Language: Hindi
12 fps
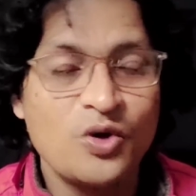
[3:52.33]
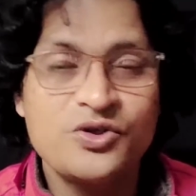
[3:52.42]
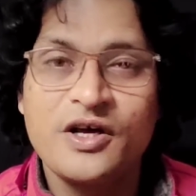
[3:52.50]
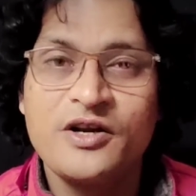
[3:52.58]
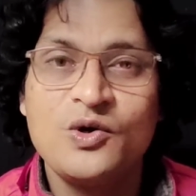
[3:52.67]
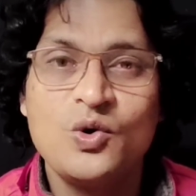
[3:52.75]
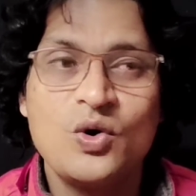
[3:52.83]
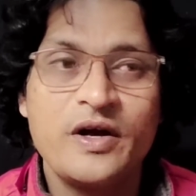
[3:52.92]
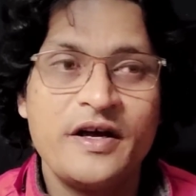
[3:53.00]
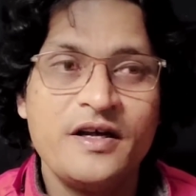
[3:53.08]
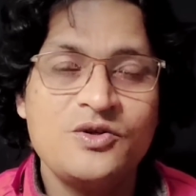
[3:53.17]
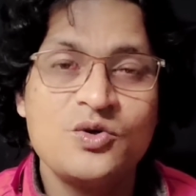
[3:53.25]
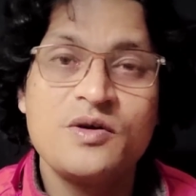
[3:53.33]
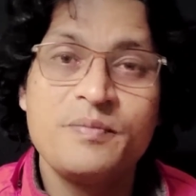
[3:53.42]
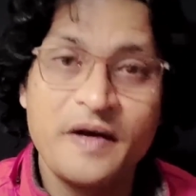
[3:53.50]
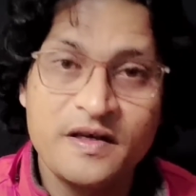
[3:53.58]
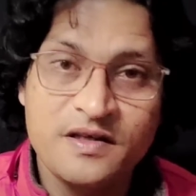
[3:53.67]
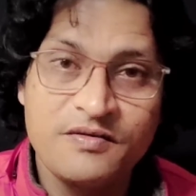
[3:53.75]
बहुत सारे लोग हैं जो
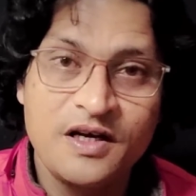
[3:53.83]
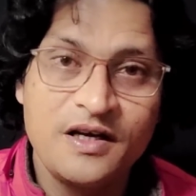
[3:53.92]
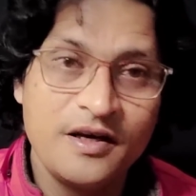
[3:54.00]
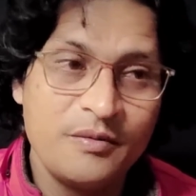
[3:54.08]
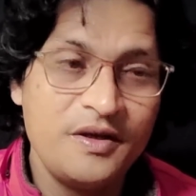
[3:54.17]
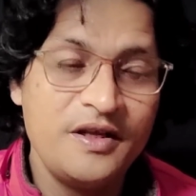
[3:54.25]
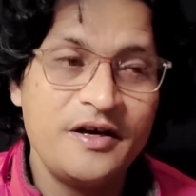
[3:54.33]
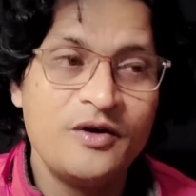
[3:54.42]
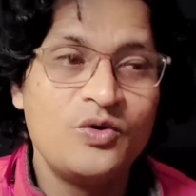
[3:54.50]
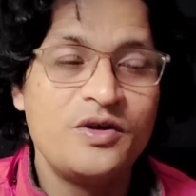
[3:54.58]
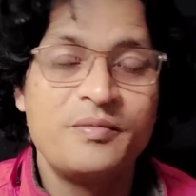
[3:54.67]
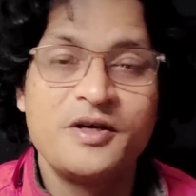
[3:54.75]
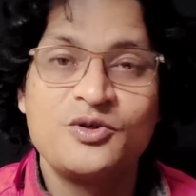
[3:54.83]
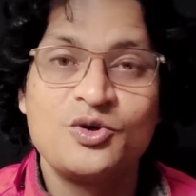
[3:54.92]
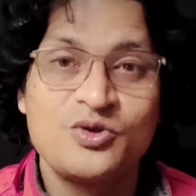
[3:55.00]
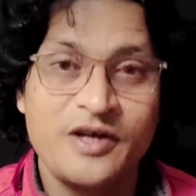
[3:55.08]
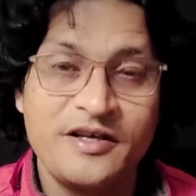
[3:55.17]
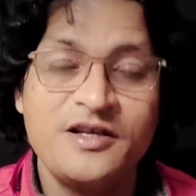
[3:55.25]
कि पैसे वाले अमीर हैं उनके पास
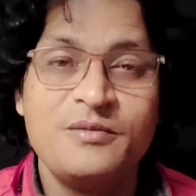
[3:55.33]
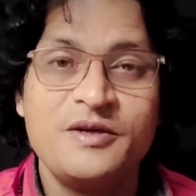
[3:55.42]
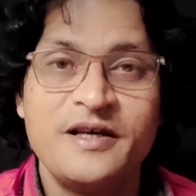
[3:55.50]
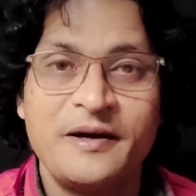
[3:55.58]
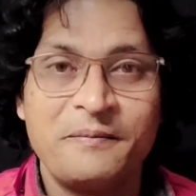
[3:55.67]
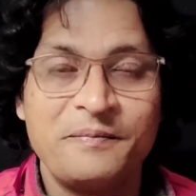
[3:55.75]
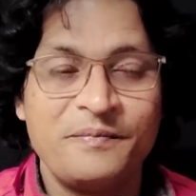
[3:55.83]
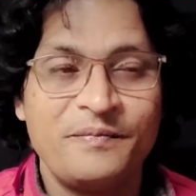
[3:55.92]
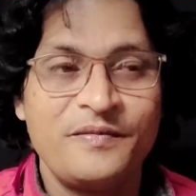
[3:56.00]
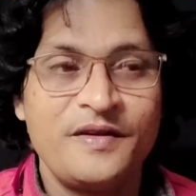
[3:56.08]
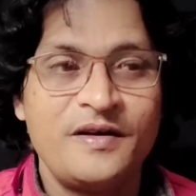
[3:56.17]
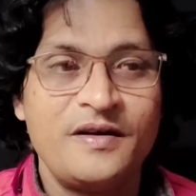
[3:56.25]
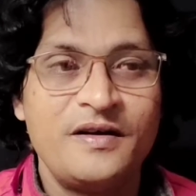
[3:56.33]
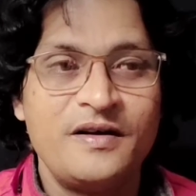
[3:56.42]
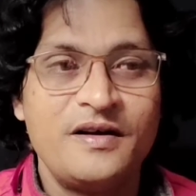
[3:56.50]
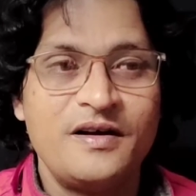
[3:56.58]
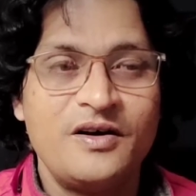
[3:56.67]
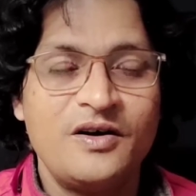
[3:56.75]
तो साइकिल भी है
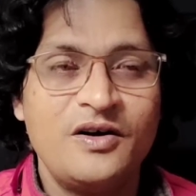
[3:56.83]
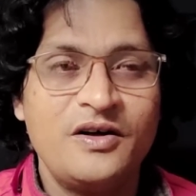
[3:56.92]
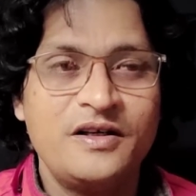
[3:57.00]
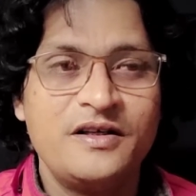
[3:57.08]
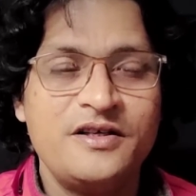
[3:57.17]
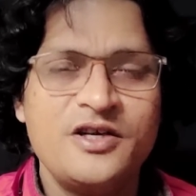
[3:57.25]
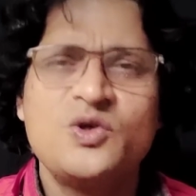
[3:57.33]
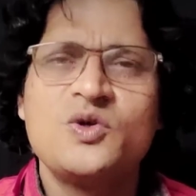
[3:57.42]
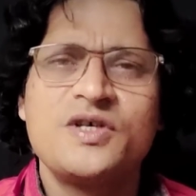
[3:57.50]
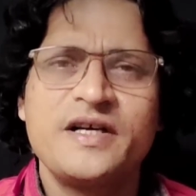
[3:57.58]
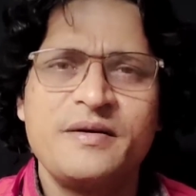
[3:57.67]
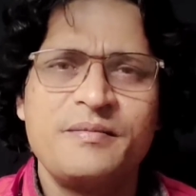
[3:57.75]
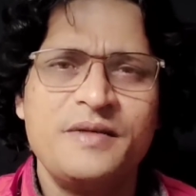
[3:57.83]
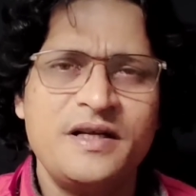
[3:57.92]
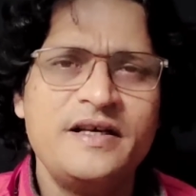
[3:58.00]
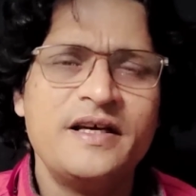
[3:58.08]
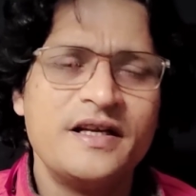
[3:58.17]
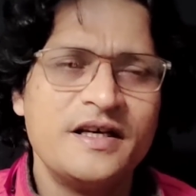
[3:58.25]
और ये जो जगह
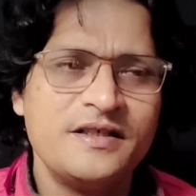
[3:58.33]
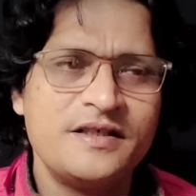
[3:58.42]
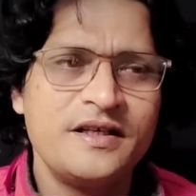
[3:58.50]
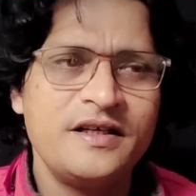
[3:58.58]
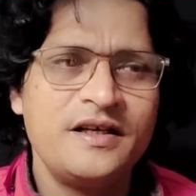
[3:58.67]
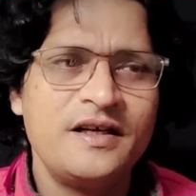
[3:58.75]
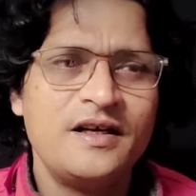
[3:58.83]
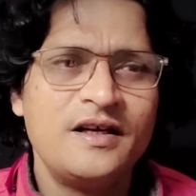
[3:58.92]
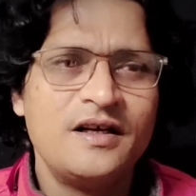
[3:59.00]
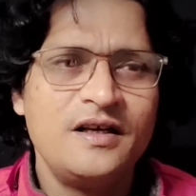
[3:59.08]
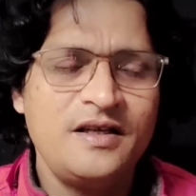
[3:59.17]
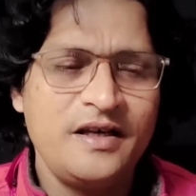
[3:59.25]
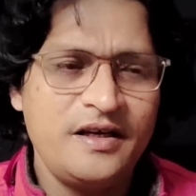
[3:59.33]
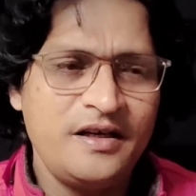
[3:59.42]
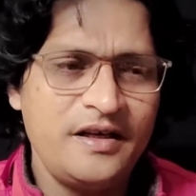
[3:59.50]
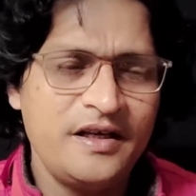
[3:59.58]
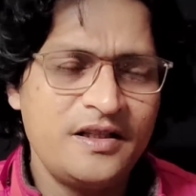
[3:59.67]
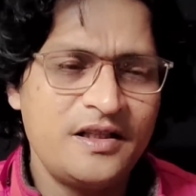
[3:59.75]
मिली है ना इसे
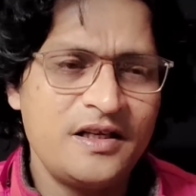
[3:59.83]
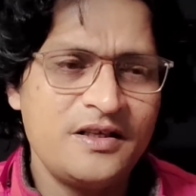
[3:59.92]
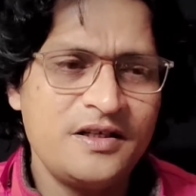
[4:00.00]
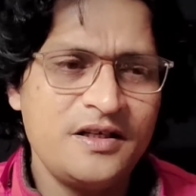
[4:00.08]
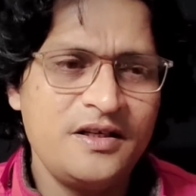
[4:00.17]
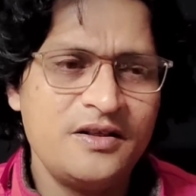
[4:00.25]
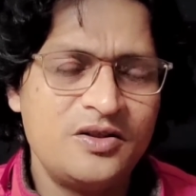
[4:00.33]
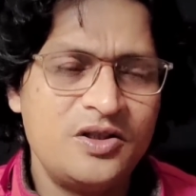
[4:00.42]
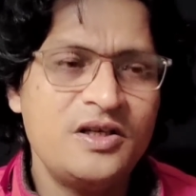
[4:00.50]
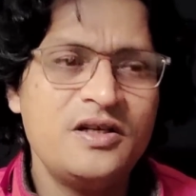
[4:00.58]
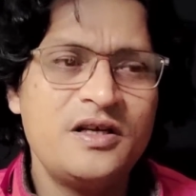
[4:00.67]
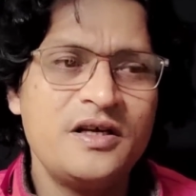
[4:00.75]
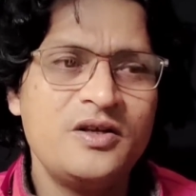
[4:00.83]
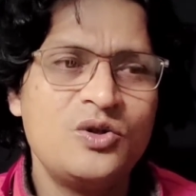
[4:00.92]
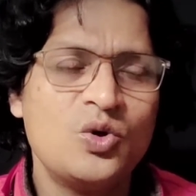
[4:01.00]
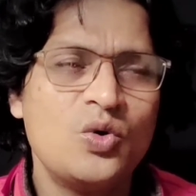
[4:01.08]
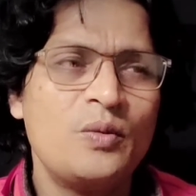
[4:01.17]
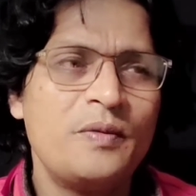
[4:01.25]
ये एक तरह से दिन के
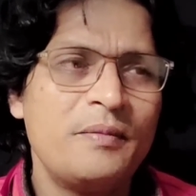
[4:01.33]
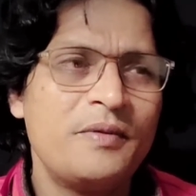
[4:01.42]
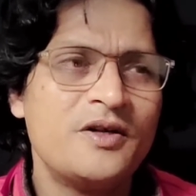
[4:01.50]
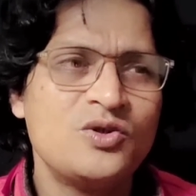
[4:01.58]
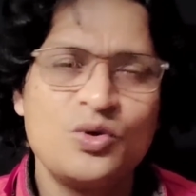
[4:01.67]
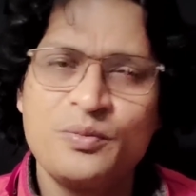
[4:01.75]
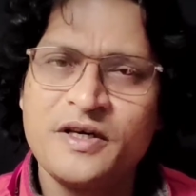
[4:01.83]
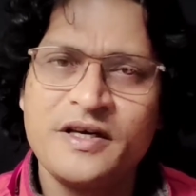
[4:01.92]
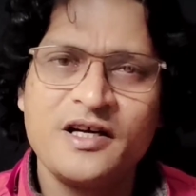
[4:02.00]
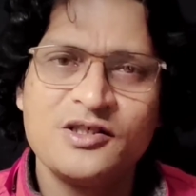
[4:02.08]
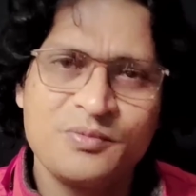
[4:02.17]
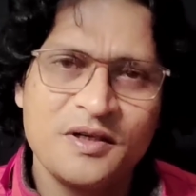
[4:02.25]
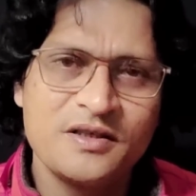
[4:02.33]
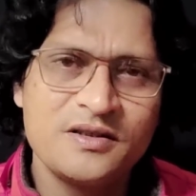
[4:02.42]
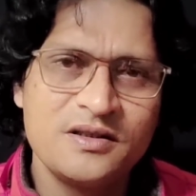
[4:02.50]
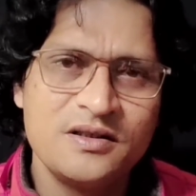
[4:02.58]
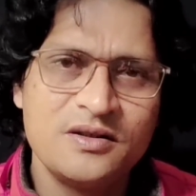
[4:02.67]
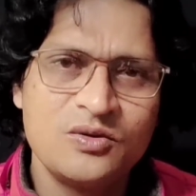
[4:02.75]
दो रुपये पाँच रुपये के
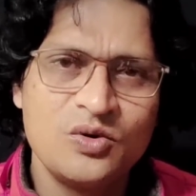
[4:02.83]
आसपास